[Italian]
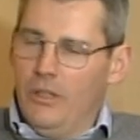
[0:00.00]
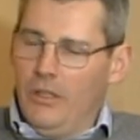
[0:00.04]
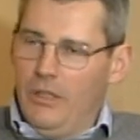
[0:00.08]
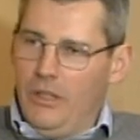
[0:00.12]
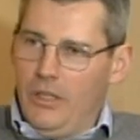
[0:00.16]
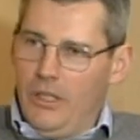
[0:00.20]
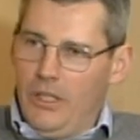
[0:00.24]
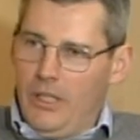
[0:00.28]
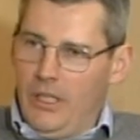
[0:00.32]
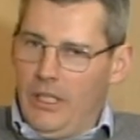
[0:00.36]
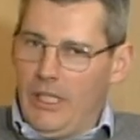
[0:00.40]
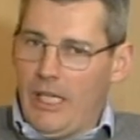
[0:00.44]

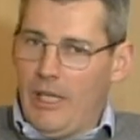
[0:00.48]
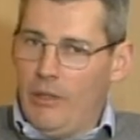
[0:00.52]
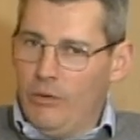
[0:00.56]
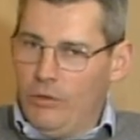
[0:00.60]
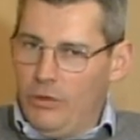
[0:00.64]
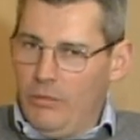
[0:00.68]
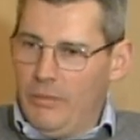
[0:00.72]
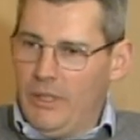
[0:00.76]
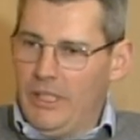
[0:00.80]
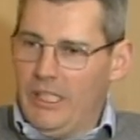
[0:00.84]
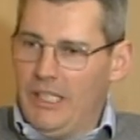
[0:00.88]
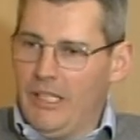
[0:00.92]
eh,
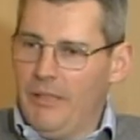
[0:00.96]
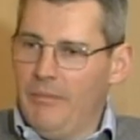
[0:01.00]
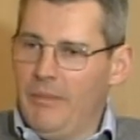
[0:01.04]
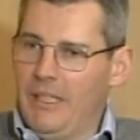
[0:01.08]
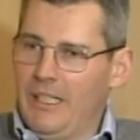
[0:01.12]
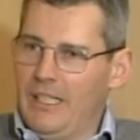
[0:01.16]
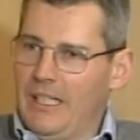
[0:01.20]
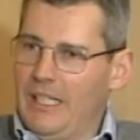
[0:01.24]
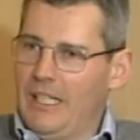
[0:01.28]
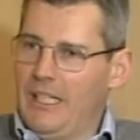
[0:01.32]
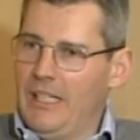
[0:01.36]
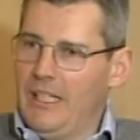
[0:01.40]

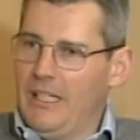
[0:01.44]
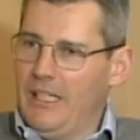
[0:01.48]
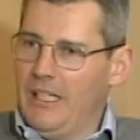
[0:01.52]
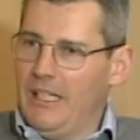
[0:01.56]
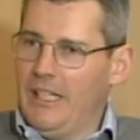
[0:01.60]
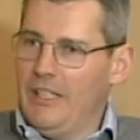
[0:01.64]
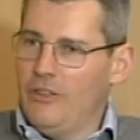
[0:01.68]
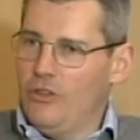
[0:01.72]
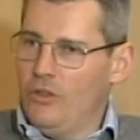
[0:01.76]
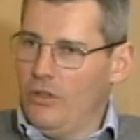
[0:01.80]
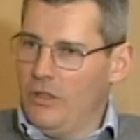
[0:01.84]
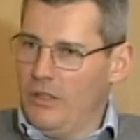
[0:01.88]
automaticamente
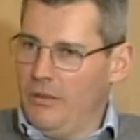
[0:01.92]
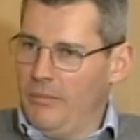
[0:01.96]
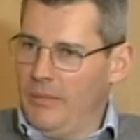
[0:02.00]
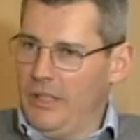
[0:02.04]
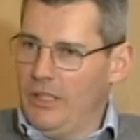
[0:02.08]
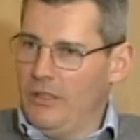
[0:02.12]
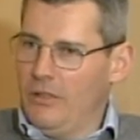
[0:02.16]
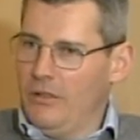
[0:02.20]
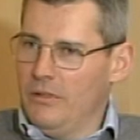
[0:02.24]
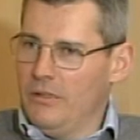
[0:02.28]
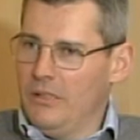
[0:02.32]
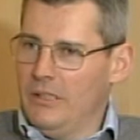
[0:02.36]

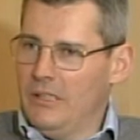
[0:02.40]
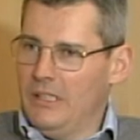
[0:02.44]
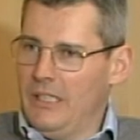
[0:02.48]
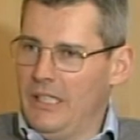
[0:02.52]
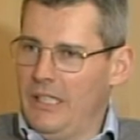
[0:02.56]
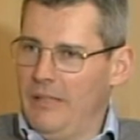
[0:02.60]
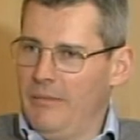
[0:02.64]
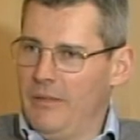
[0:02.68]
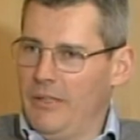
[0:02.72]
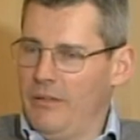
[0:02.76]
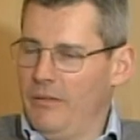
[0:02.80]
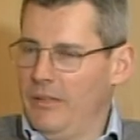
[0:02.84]
l'aggiornamento al
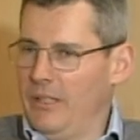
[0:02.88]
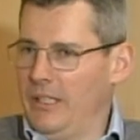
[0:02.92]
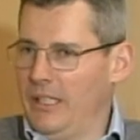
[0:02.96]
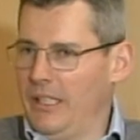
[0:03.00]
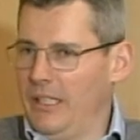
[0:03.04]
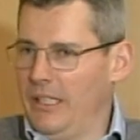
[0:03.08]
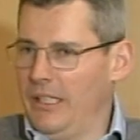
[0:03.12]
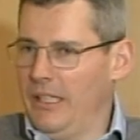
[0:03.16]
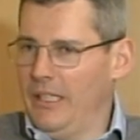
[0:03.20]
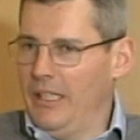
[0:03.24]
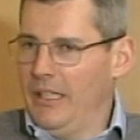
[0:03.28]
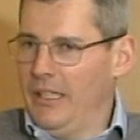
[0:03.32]
sistema,
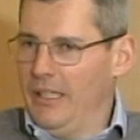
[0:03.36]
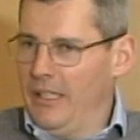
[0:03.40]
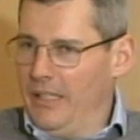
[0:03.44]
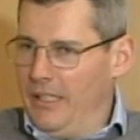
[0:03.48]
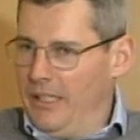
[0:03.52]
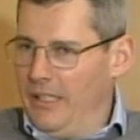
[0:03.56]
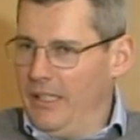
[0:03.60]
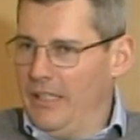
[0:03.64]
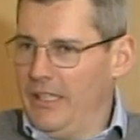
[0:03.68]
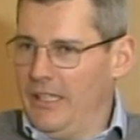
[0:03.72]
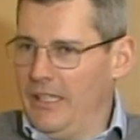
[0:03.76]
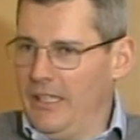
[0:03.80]
quindi
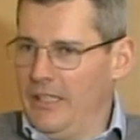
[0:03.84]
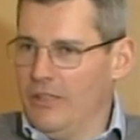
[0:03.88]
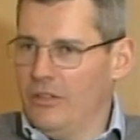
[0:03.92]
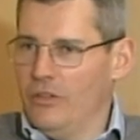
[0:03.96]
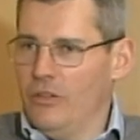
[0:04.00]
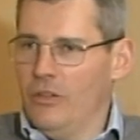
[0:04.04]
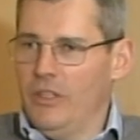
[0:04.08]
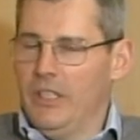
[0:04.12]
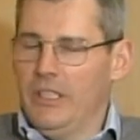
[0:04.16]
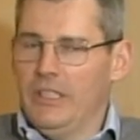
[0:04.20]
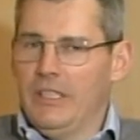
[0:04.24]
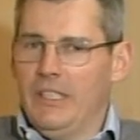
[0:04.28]

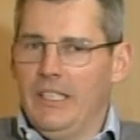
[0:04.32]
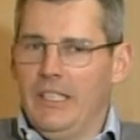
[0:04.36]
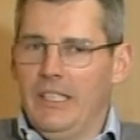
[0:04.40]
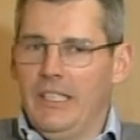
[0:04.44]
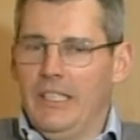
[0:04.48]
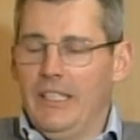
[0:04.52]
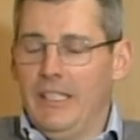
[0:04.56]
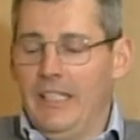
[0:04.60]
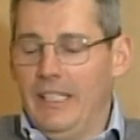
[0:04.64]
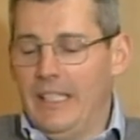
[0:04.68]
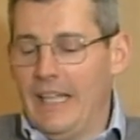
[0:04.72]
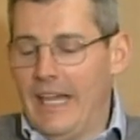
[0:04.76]
riescono a essere,
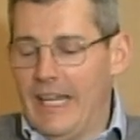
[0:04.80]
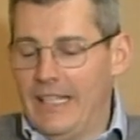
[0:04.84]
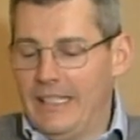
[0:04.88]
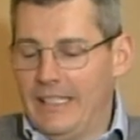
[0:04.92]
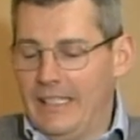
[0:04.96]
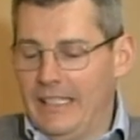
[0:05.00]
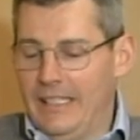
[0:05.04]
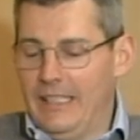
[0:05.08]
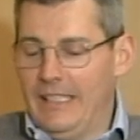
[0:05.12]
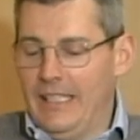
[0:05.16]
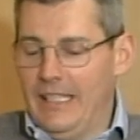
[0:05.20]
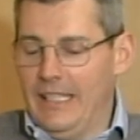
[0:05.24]
i
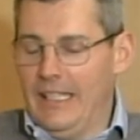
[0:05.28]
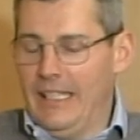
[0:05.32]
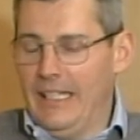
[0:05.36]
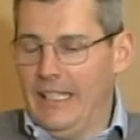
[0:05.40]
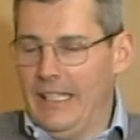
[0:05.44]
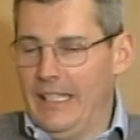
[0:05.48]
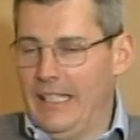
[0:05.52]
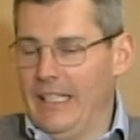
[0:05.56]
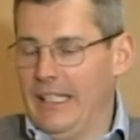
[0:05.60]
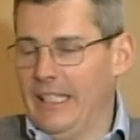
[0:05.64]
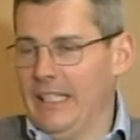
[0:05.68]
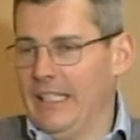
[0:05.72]
dati
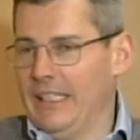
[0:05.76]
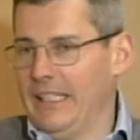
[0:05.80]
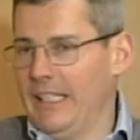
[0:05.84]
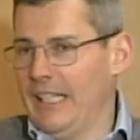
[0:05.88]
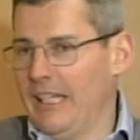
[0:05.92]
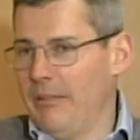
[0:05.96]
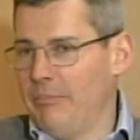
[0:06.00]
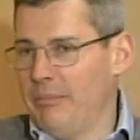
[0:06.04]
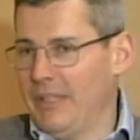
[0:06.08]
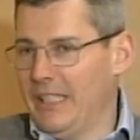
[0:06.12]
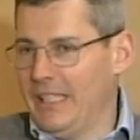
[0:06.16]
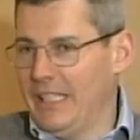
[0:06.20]
del,
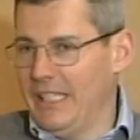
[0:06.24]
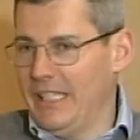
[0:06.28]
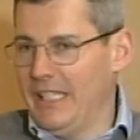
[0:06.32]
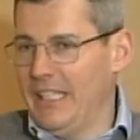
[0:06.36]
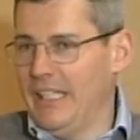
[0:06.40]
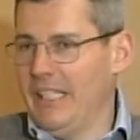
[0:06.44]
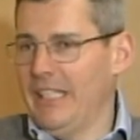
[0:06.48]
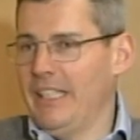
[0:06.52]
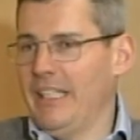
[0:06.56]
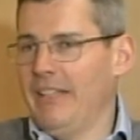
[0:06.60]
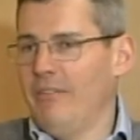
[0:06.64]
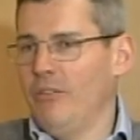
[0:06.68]
della
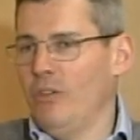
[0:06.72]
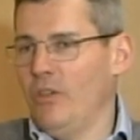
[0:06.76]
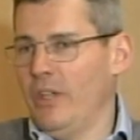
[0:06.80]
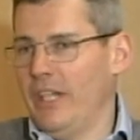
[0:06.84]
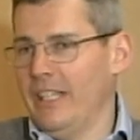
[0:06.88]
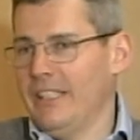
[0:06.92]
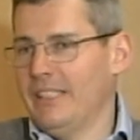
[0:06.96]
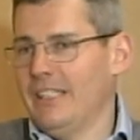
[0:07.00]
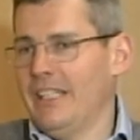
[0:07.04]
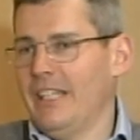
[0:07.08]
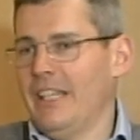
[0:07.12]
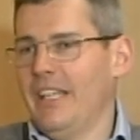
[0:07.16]
PT devono
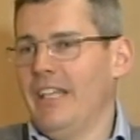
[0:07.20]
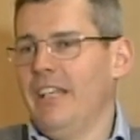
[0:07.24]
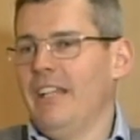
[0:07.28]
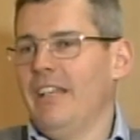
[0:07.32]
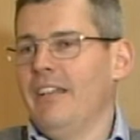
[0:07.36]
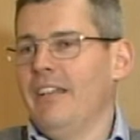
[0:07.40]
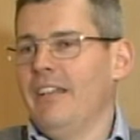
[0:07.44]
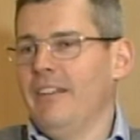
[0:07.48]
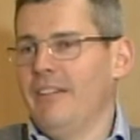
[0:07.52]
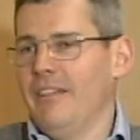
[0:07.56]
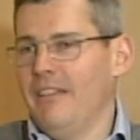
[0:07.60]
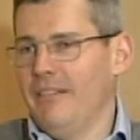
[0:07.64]
essere
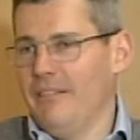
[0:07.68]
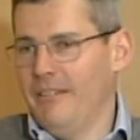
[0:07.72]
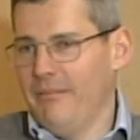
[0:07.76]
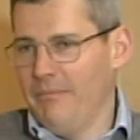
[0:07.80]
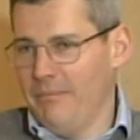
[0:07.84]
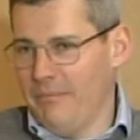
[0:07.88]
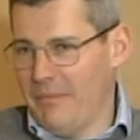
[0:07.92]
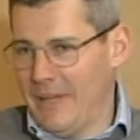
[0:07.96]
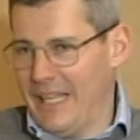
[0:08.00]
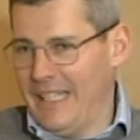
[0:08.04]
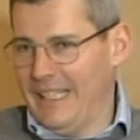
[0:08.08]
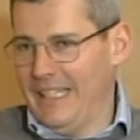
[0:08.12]

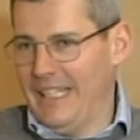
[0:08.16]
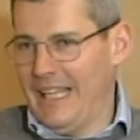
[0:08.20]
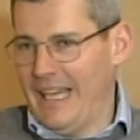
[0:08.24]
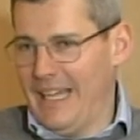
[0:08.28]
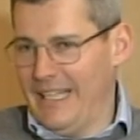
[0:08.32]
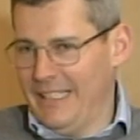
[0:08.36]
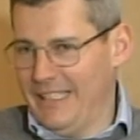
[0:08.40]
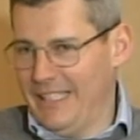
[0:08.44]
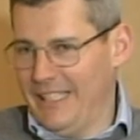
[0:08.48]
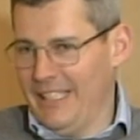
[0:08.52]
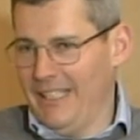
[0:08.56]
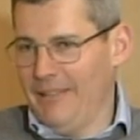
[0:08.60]

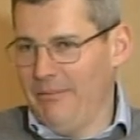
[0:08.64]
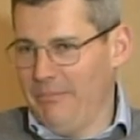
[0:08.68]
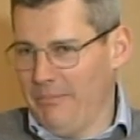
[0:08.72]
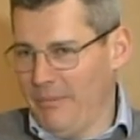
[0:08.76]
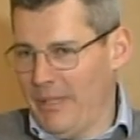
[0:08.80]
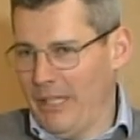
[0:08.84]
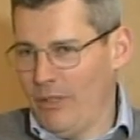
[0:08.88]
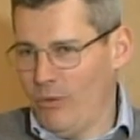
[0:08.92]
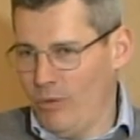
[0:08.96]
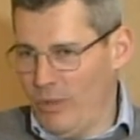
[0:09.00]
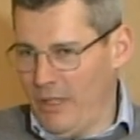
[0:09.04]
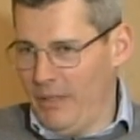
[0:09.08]
mandati
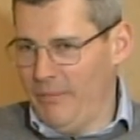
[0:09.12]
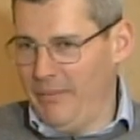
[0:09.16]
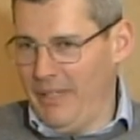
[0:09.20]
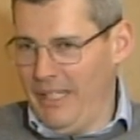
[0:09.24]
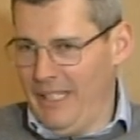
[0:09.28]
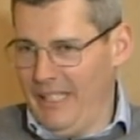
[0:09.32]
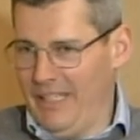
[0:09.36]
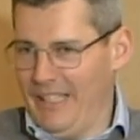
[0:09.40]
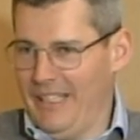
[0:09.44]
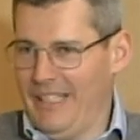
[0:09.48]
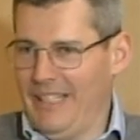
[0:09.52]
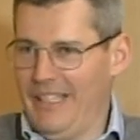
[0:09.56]

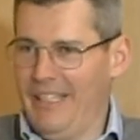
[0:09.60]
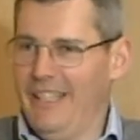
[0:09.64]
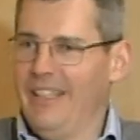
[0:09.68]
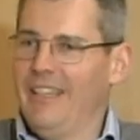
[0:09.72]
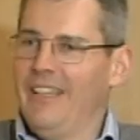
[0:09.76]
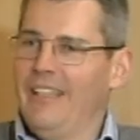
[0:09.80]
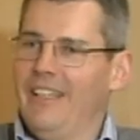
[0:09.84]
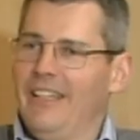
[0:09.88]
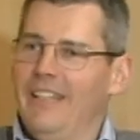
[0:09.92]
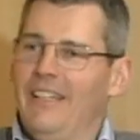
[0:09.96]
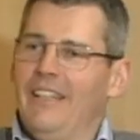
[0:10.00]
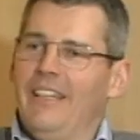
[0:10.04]
manualmente
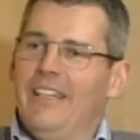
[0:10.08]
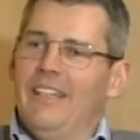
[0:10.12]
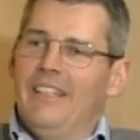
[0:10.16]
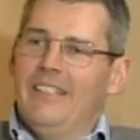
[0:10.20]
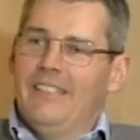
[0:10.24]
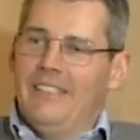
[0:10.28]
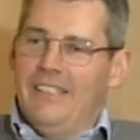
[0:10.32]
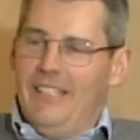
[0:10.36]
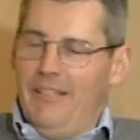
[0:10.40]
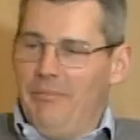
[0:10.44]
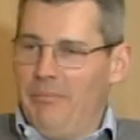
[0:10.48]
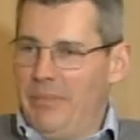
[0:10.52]

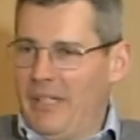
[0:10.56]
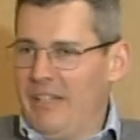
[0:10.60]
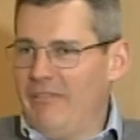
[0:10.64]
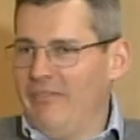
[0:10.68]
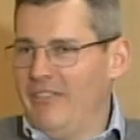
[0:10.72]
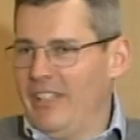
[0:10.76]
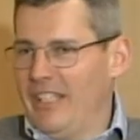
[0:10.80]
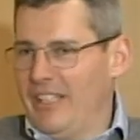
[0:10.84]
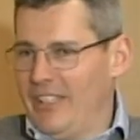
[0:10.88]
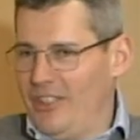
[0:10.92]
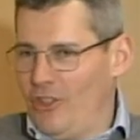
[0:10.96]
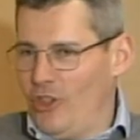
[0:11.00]
sempre in
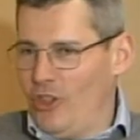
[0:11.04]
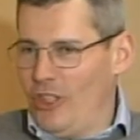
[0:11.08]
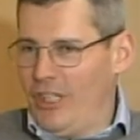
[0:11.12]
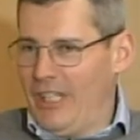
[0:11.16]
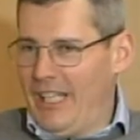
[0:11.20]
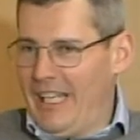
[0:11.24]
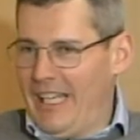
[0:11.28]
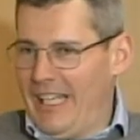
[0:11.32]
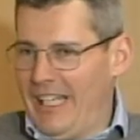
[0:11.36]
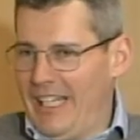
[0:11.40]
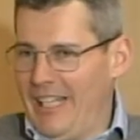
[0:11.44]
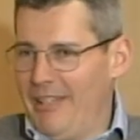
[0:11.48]
via
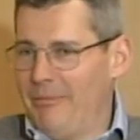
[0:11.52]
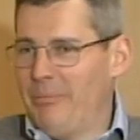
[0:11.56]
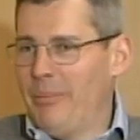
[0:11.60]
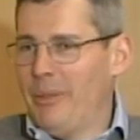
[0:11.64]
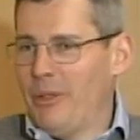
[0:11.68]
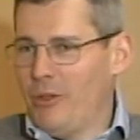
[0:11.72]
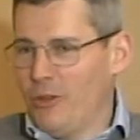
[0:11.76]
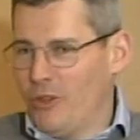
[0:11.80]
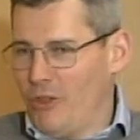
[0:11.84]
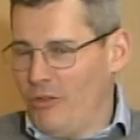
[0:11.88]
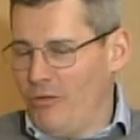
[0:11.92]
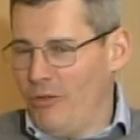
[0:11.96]
digitale,
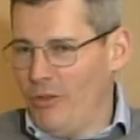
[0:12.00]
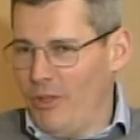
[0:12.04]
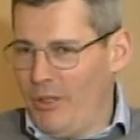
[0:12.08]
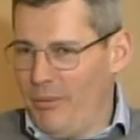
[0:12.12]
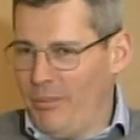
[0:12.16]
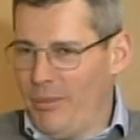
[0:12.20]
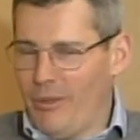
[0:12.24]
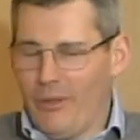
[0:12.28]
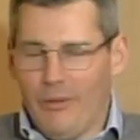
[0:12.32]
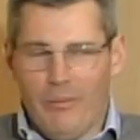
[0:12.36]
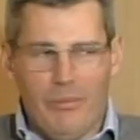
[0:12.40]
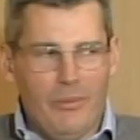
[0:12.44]
però ci vuole
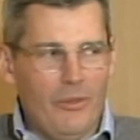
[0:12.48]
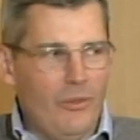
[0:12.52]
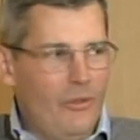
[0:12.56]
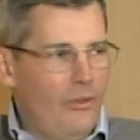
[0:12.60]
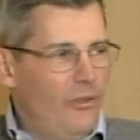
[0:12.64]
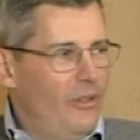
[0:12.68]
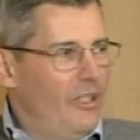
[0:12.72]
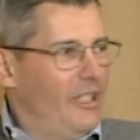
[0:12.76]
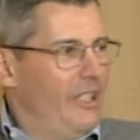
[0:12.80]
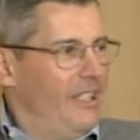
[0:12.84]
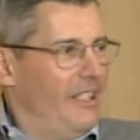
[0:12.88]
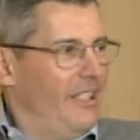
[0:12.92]

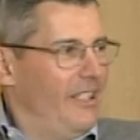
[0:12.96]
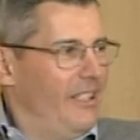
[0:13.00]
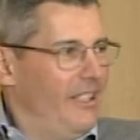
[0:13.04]
proprio eh,